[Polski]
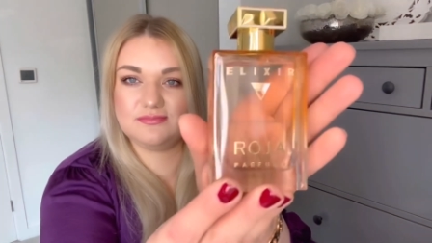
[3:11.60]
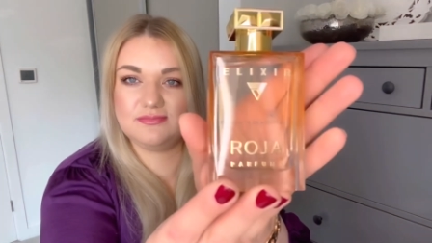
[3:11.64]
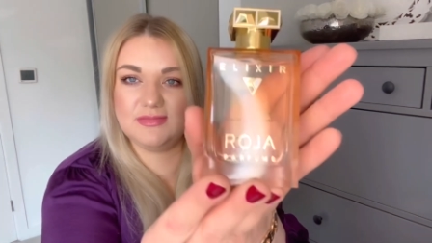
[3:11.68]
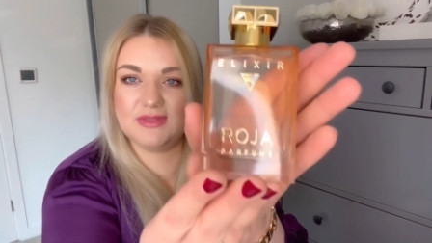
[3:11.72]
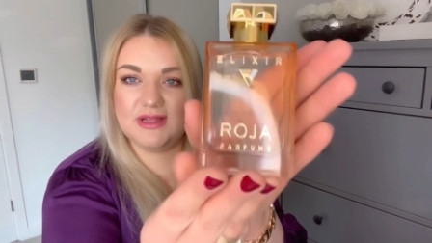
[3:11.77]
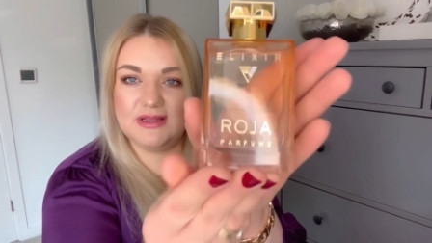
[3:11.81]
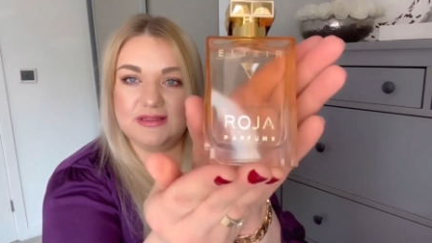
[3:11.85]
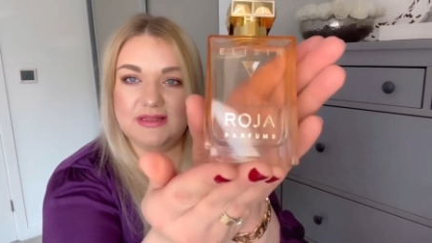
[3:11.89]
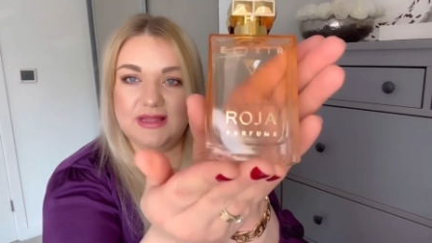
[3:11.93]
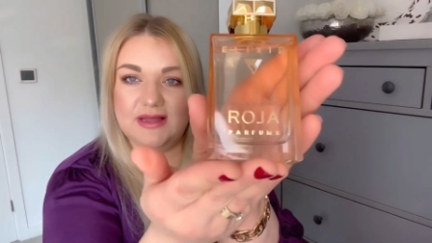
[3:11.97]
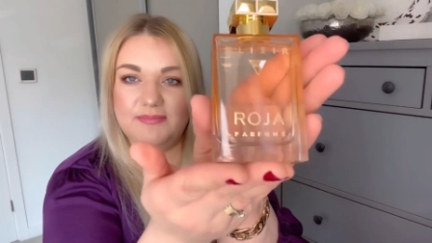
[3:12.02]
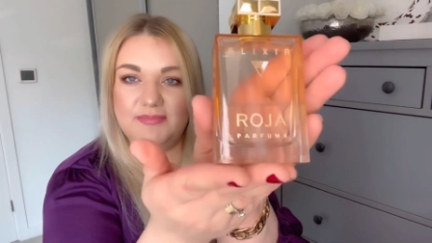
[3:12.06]

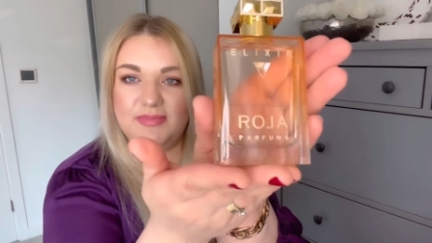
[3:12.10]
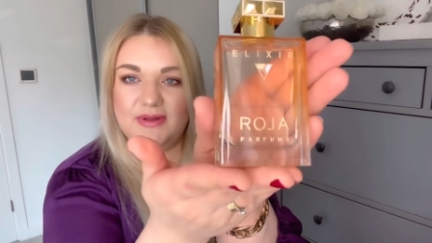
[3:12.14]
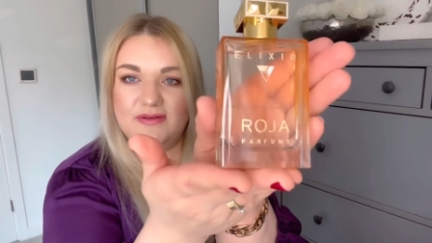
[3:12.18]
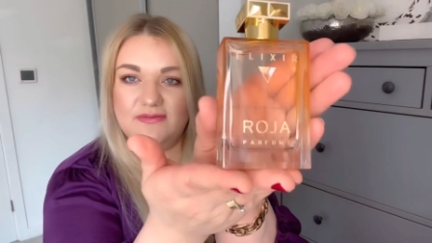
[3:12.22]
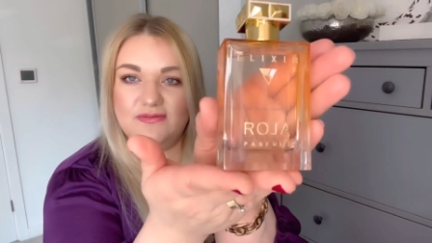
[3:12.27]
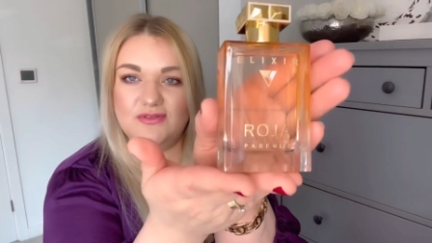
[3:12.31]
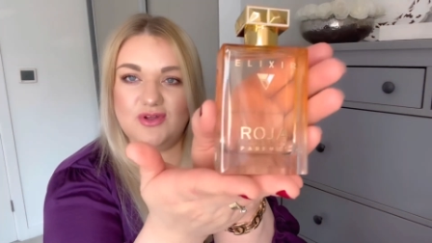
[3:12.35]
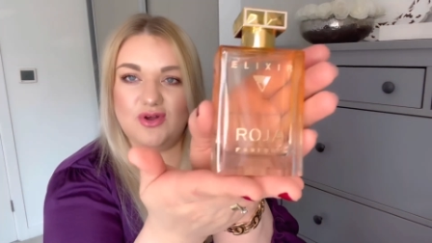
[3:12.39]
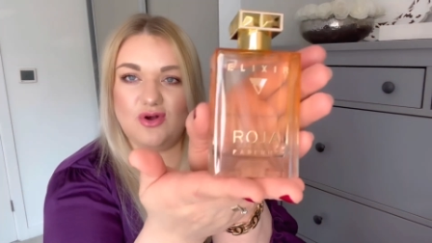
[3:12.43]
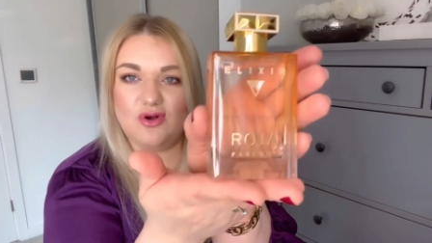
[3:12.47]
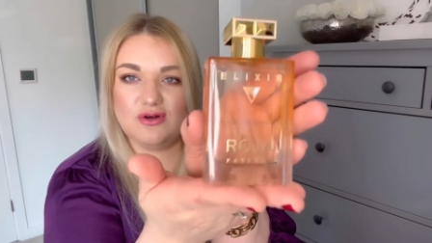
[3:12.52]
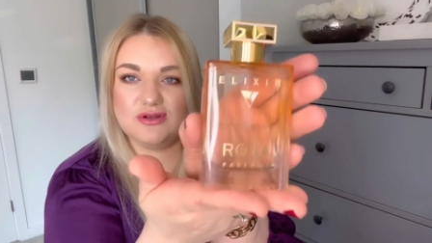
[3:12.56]
na
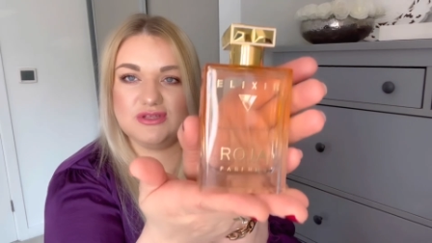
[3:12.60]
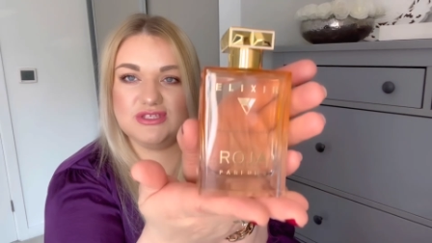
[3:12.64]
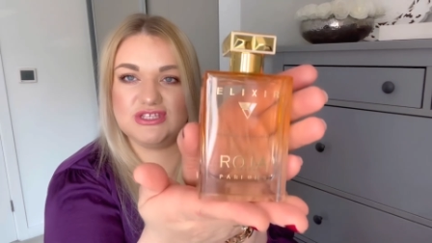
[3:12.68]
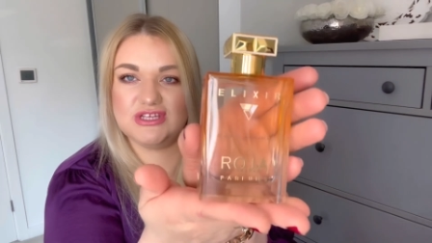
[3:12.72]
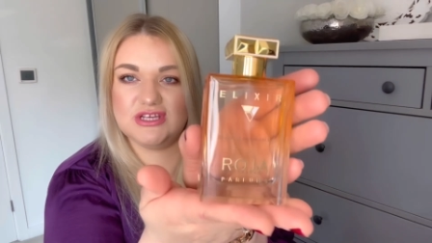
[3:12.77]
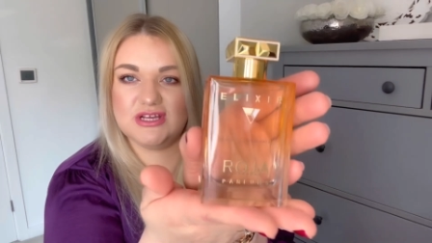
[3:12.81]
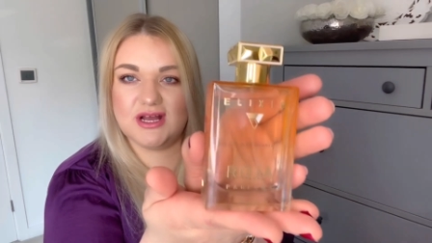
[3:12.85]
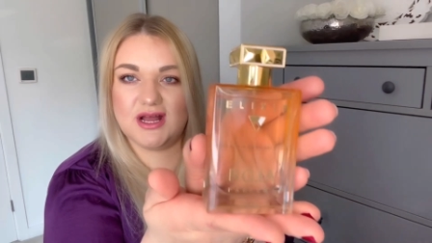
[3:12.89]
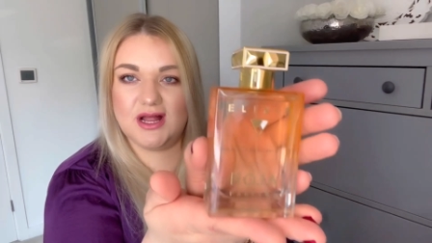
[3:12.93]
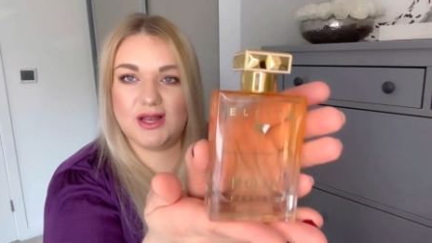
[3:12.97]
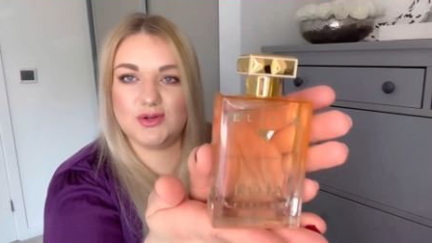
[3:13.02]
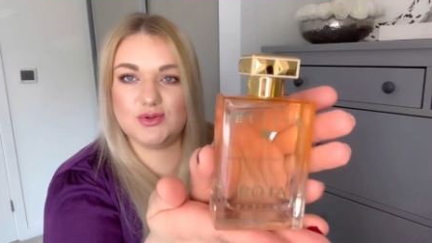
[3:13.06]
pewno
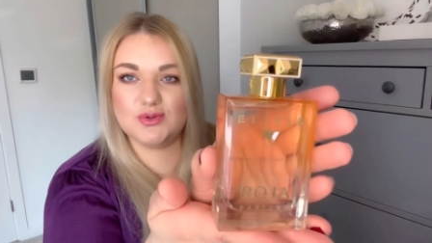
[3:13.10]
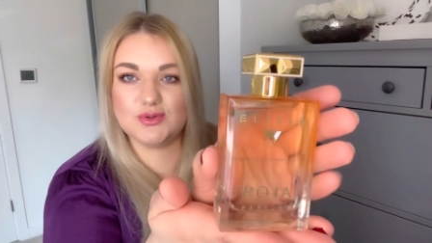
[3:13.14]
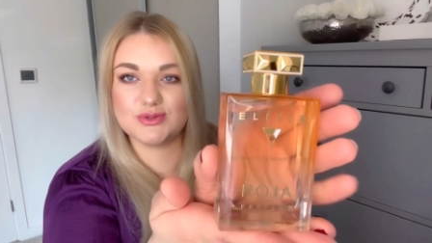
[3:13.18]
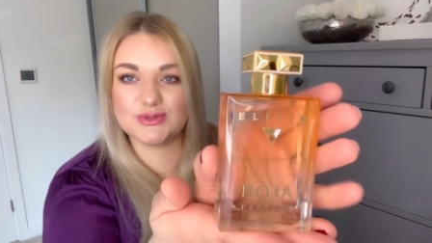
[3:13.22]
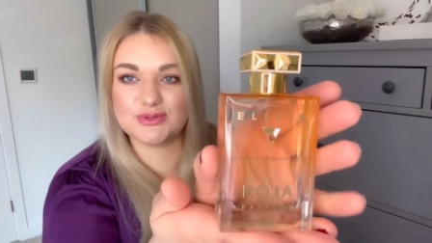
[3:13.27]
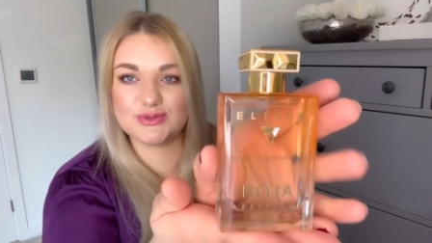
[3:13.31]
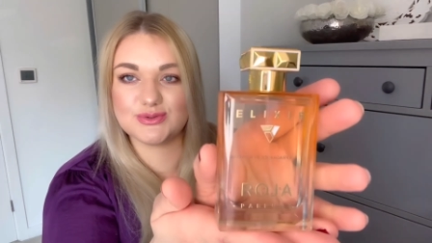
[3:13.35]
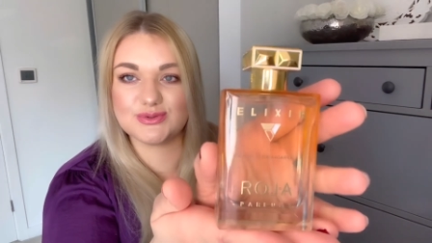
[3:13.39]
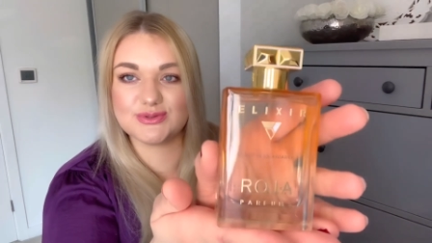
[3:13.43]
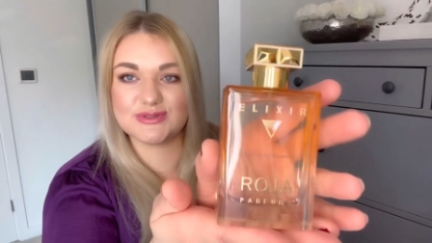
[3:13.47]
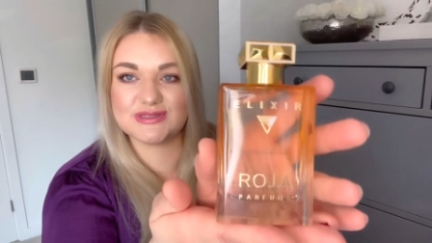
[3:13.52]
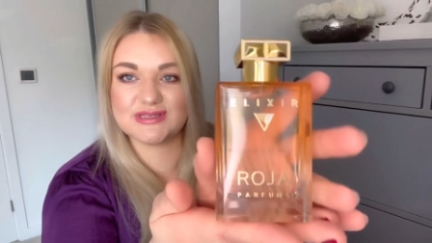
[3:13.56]
ocieka
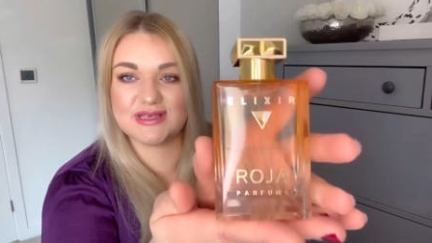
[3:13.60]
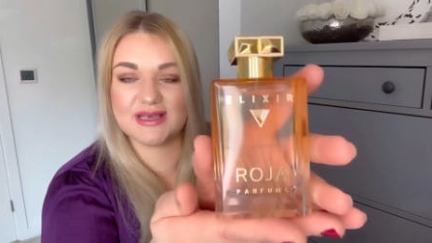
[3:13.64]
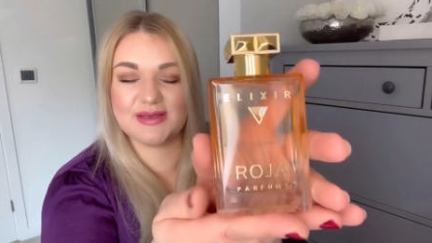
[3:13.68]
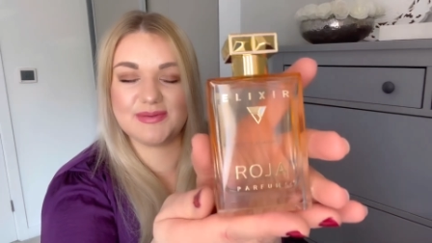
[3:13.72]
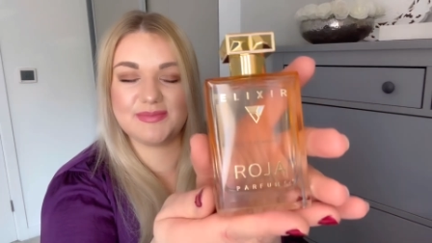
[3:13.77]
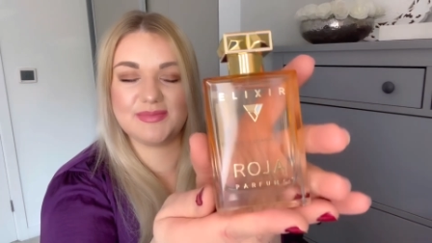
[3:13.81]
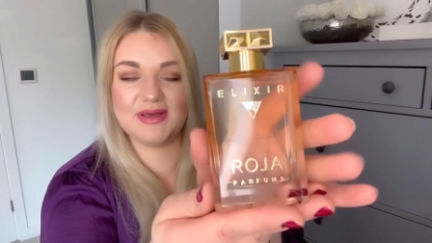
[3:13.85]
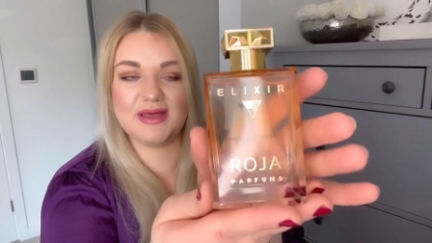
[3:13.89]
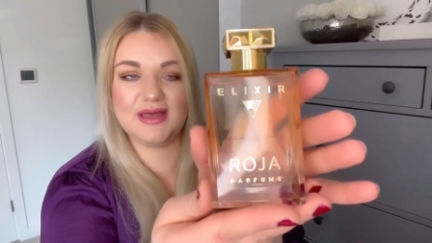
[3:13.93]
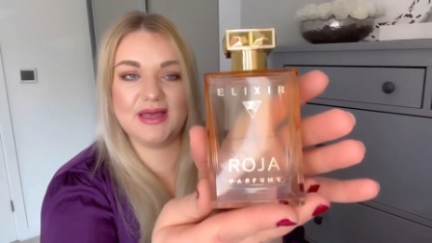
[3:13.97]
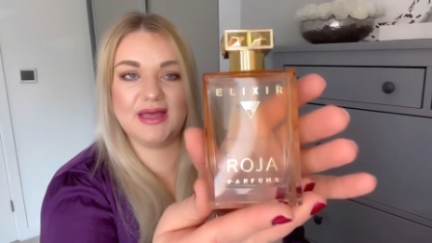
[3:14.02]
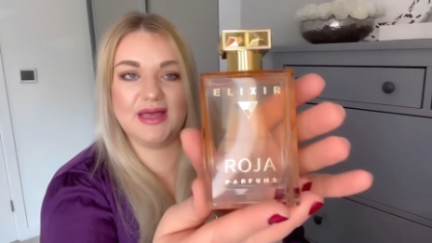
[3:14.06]
luksusem,